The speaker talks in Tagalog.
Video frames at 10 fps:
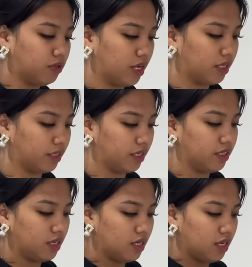natin.
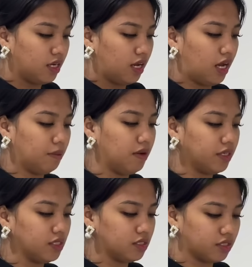Habang
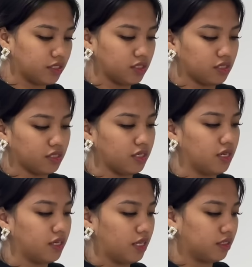i-stir-stir
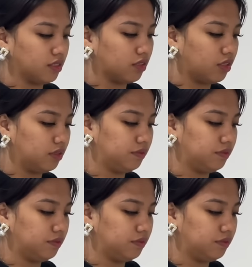lang natin po.